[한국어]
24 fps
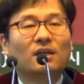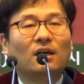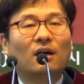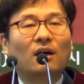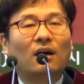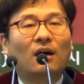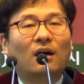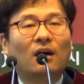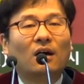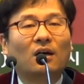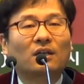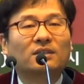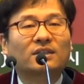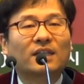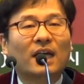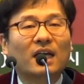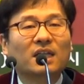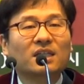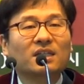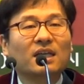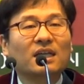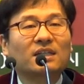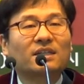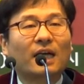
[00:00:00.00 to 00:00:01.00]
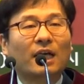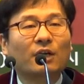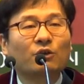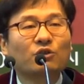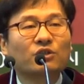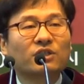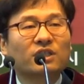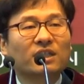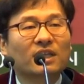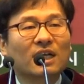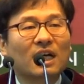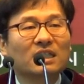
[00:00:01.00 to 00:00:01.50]
어, 자기의
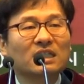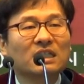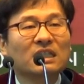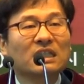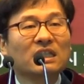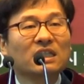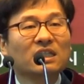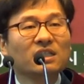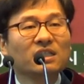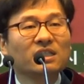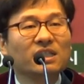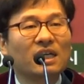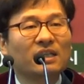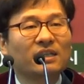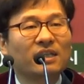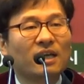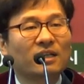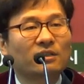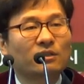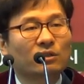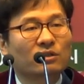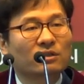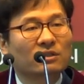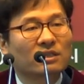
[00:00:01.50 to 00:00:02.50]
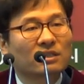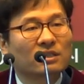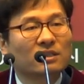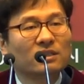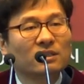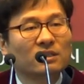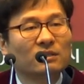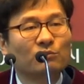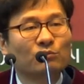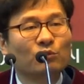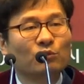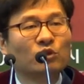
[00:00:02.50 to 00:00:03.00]
자유시간이 있는지에 대해서 그
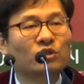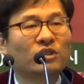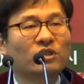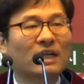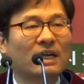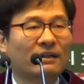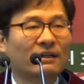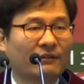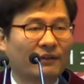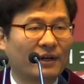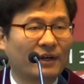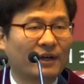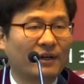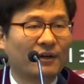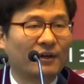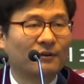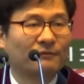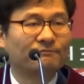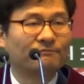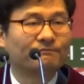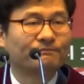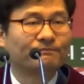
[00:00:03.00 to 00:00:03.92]
묻더라는 거예요.